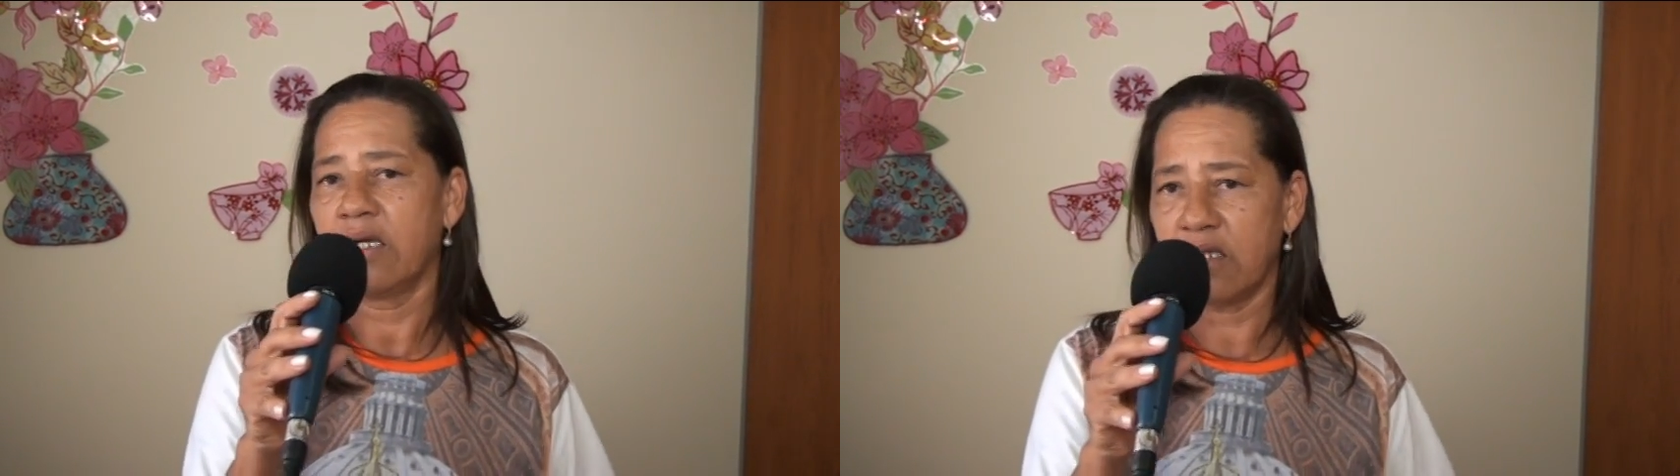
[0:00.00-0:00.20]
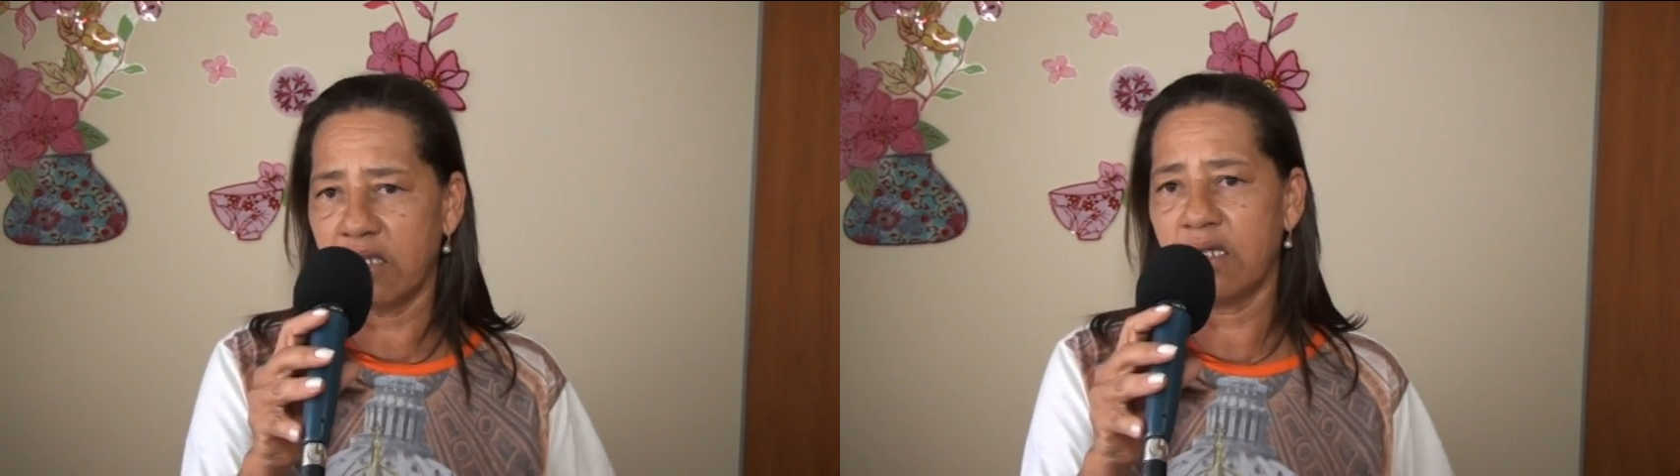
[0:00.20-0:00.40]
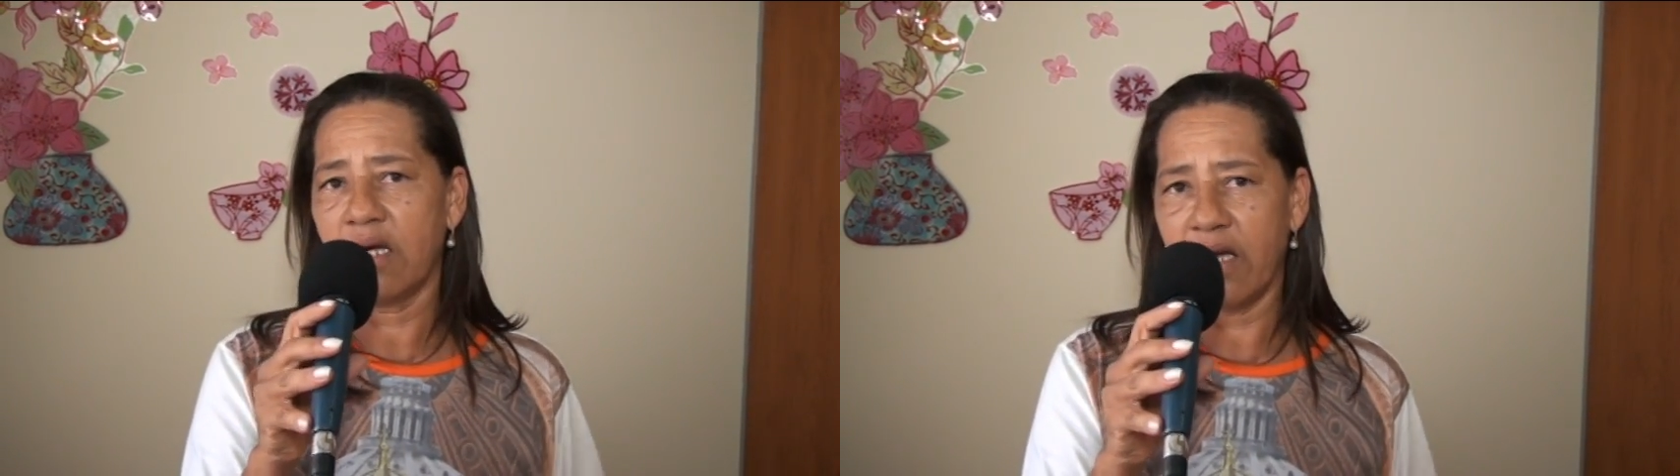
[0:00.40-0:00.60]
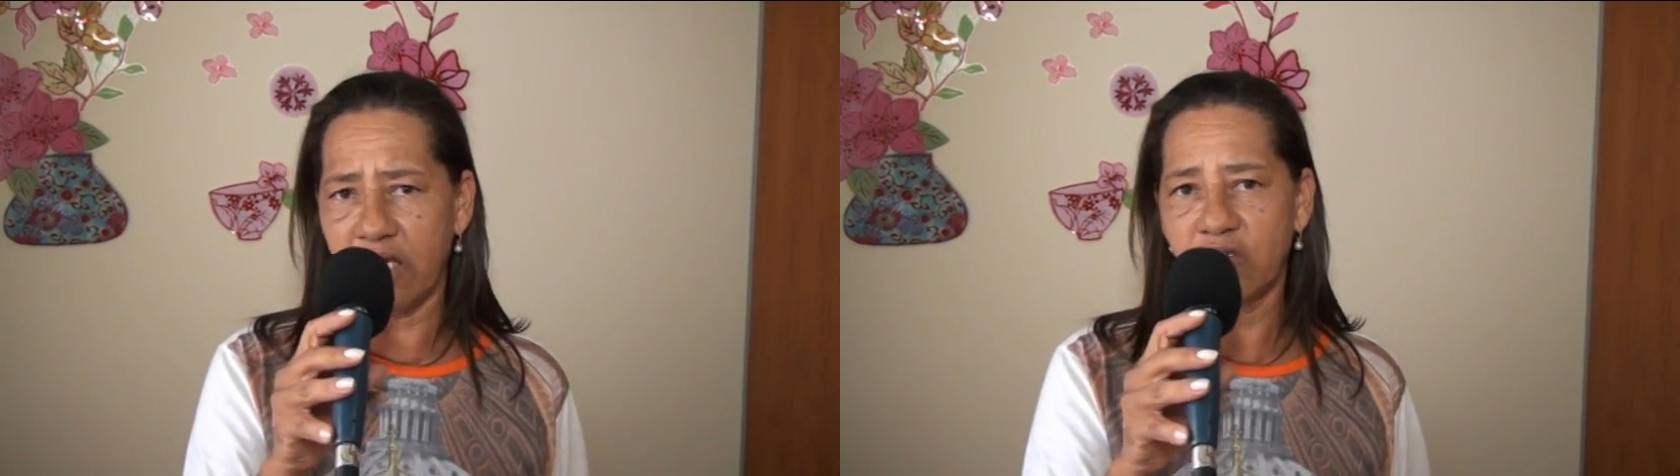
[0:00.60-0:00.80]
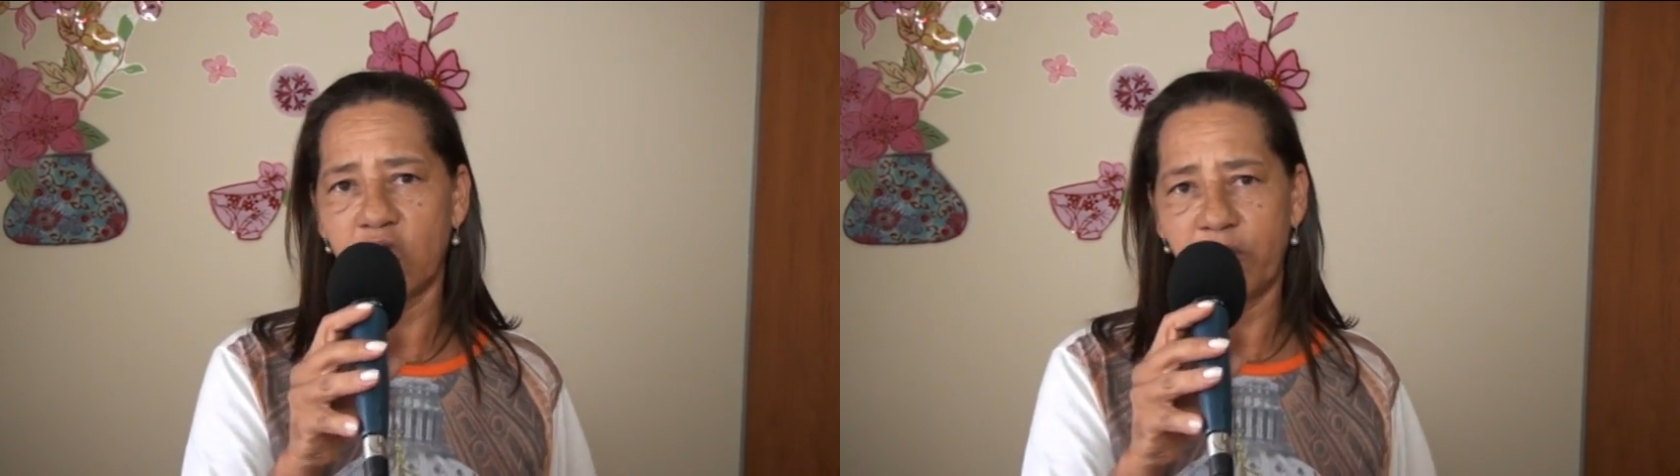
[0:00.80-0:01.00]
e
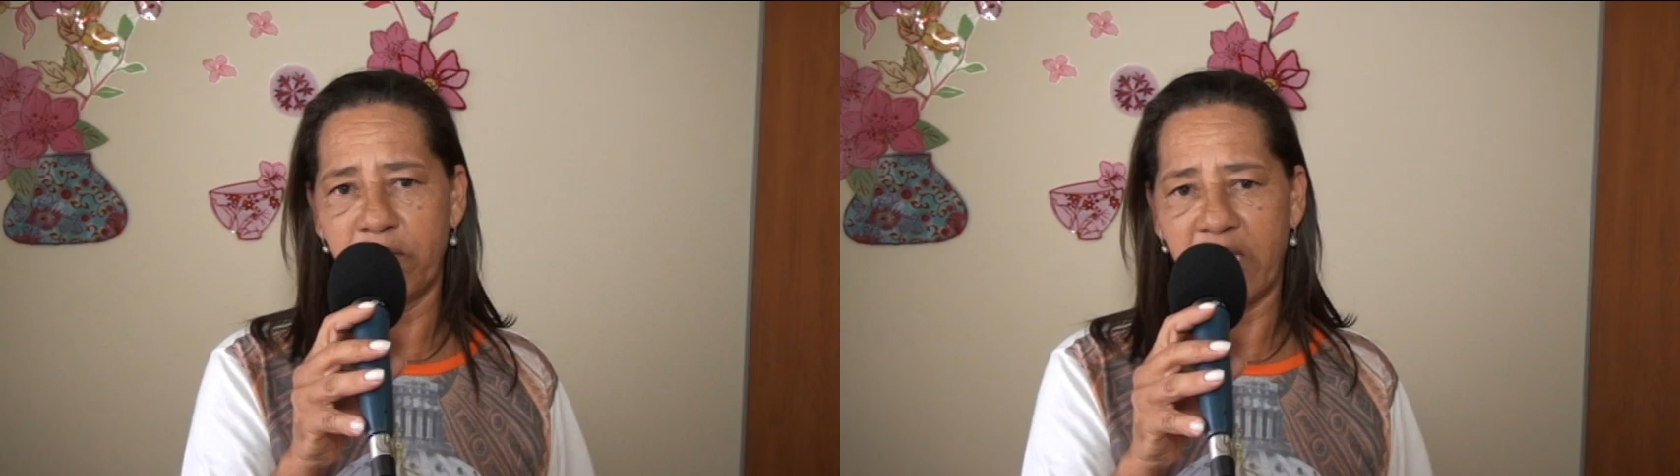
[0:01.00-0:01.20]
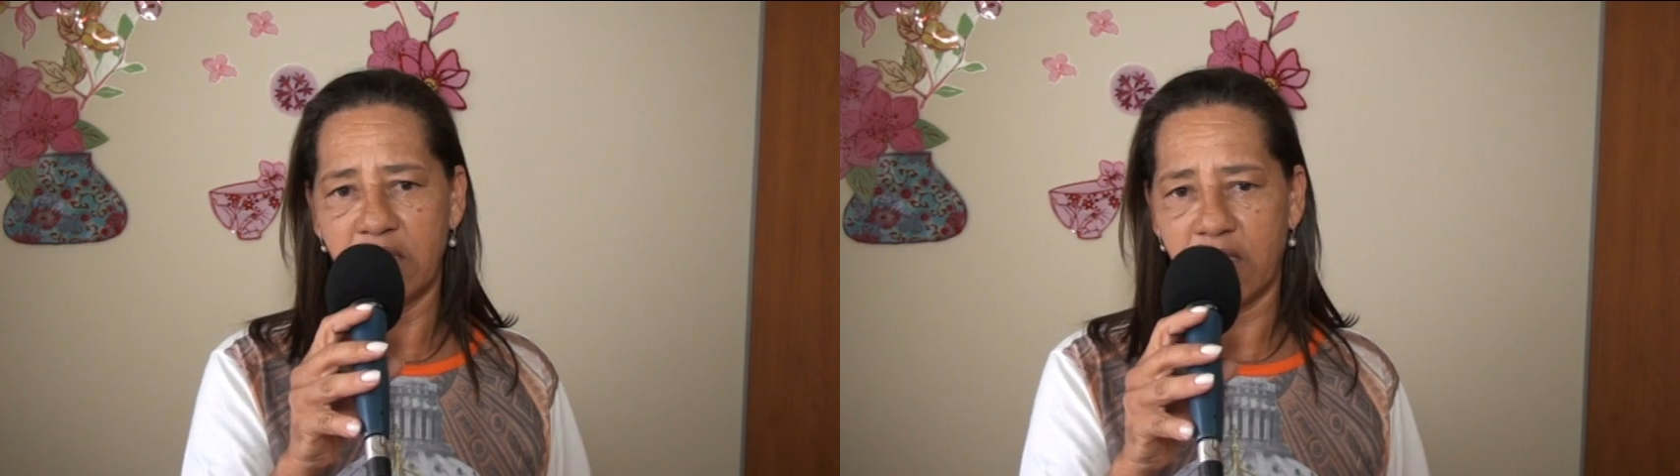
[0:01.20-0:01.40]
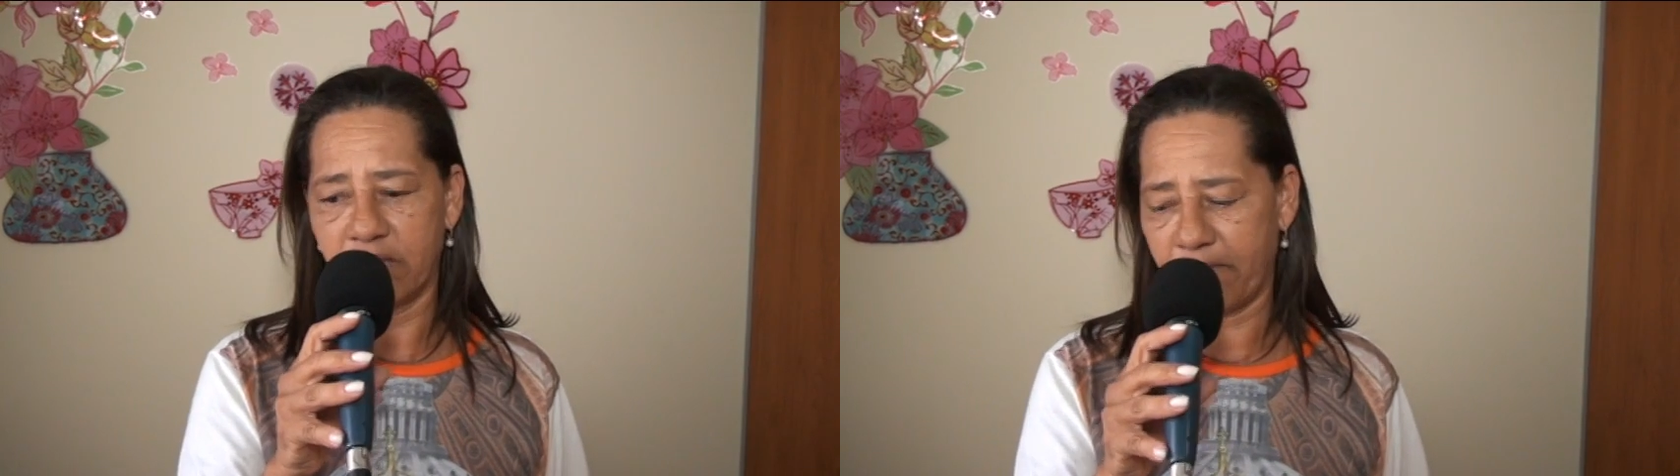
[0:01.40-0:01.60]
Edson Pimenta.